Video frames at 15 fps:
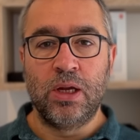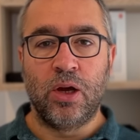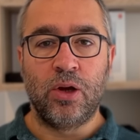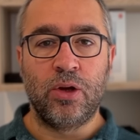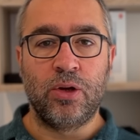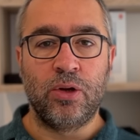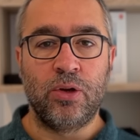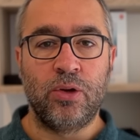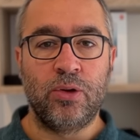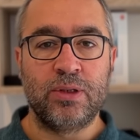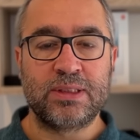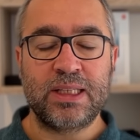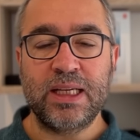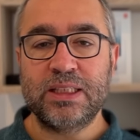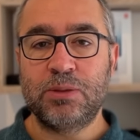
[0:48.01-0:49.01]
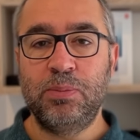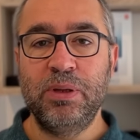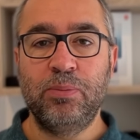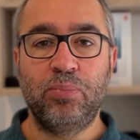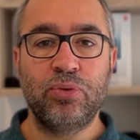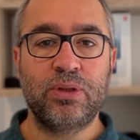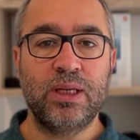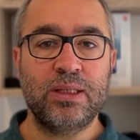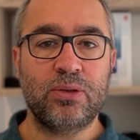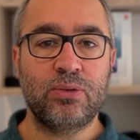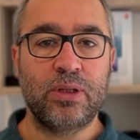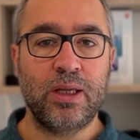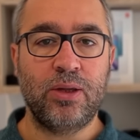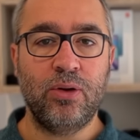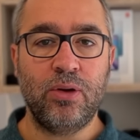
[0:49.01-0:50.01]
Euh, ça explique peut-être
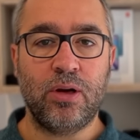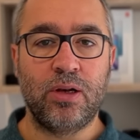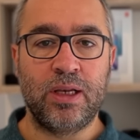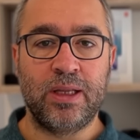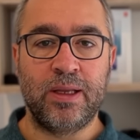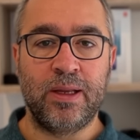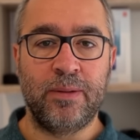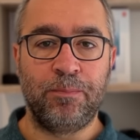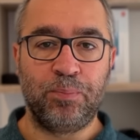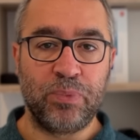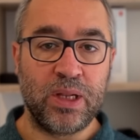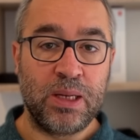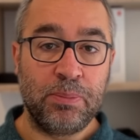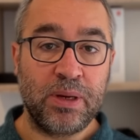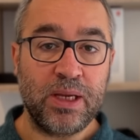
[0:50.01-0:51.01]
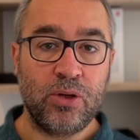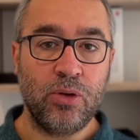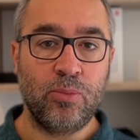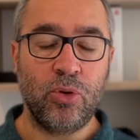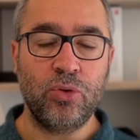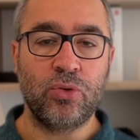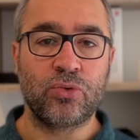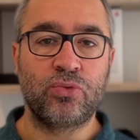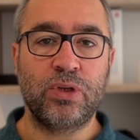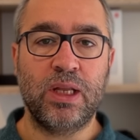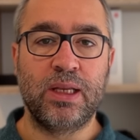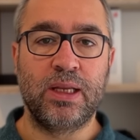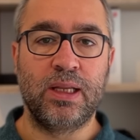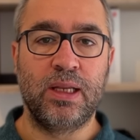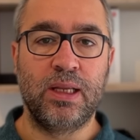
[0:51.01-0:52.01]
d'ailleurs les, précommandes, en tout cas
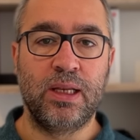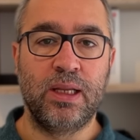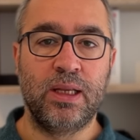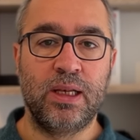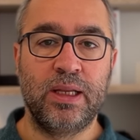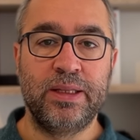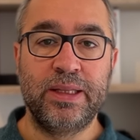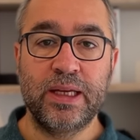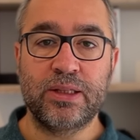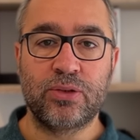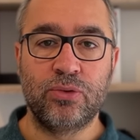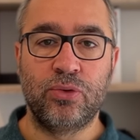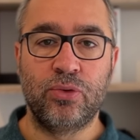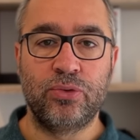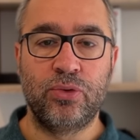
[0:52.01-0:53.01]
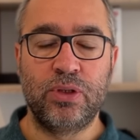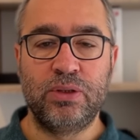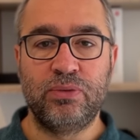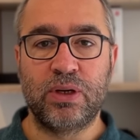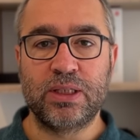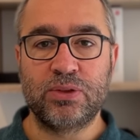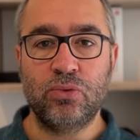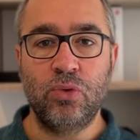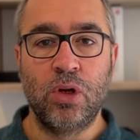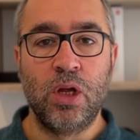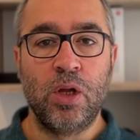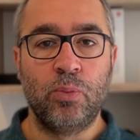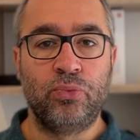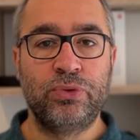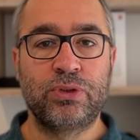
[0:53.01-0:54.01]
les, dates de, de livraison,
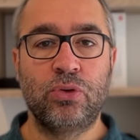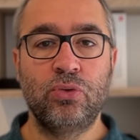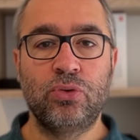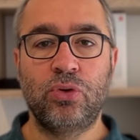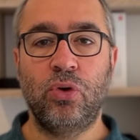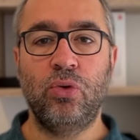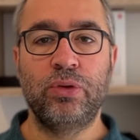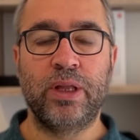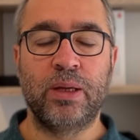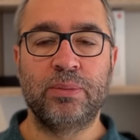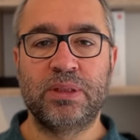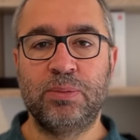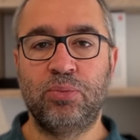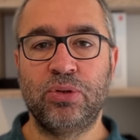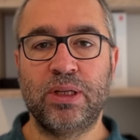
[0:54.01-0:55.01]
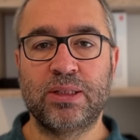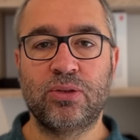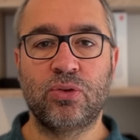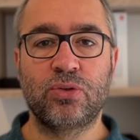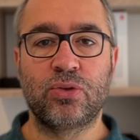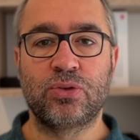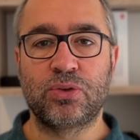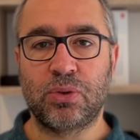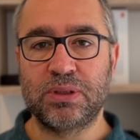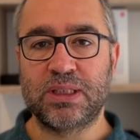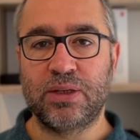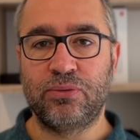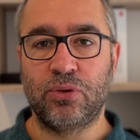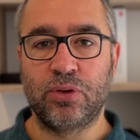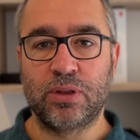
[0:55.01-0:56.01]
puisque autant on a un petit peu d'attente sur les
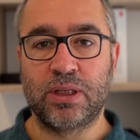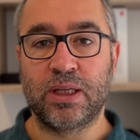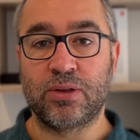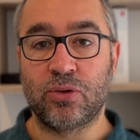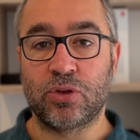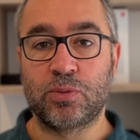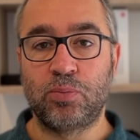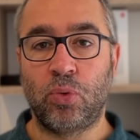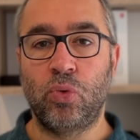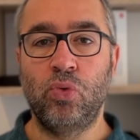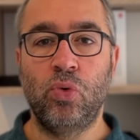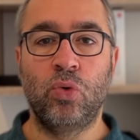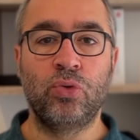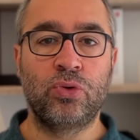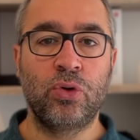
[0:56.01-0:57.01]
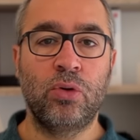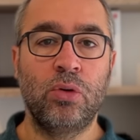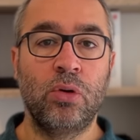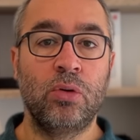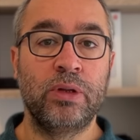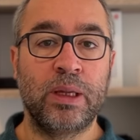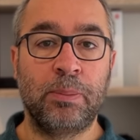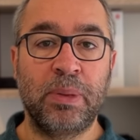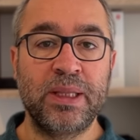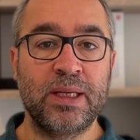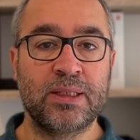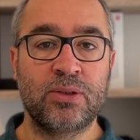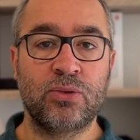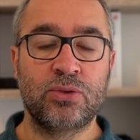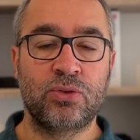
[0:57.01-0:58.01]
iPhone 14 Pro, autant il n'y a pas
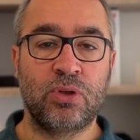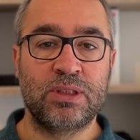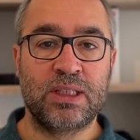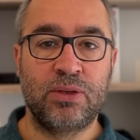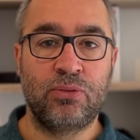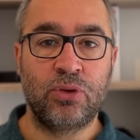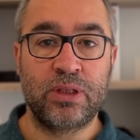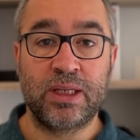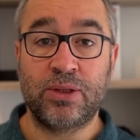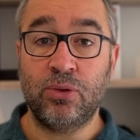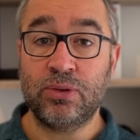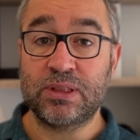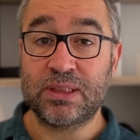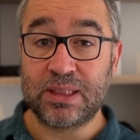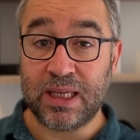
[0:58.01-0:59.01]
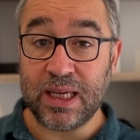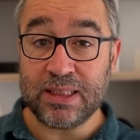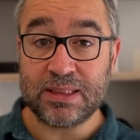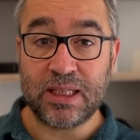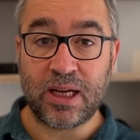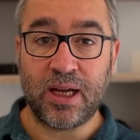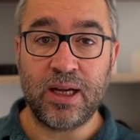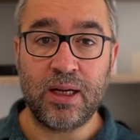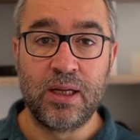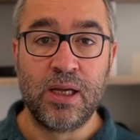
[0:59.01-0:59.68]
d'attente sur les iPhone 14, ce qui est assez rare.